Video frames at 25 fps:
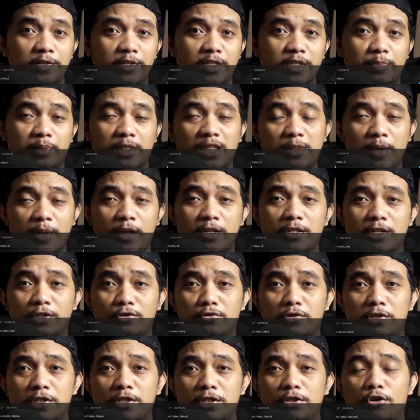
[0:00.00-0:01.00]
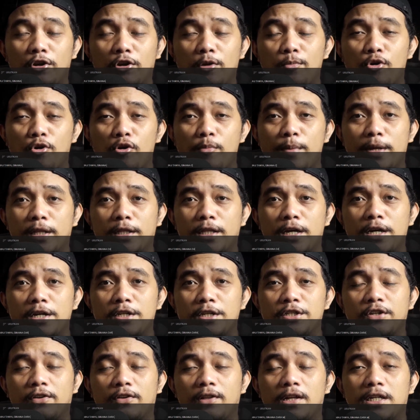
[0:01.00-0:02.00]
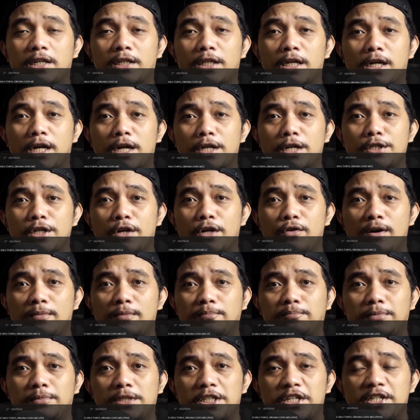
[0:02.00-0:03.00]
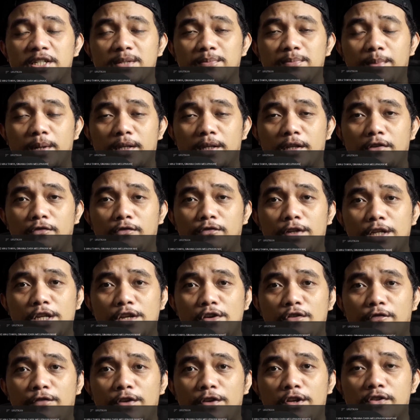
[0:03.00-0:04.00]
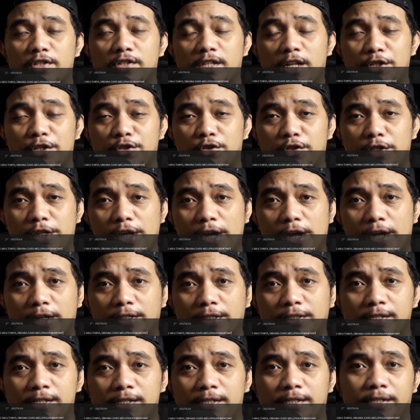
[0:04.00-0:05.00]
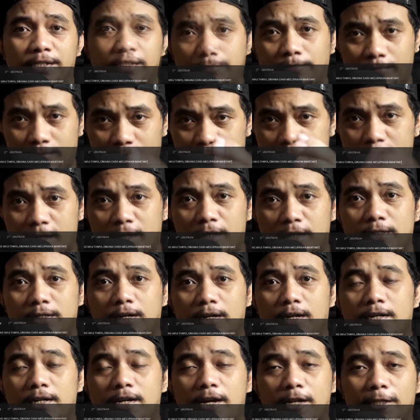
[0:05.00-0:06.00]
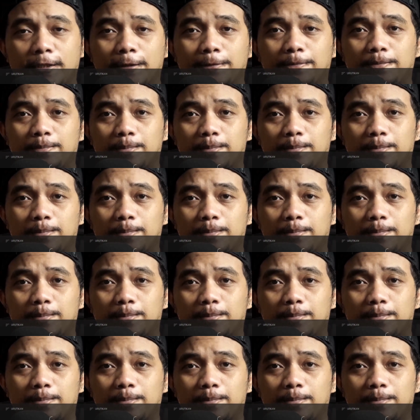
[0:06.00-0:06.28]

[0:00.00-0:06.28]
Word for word: Seperti biasa tulis di kolom komentar Insya Allah kita akan jawab di kesempatan video-video selanjutnya Silahkan dengarkan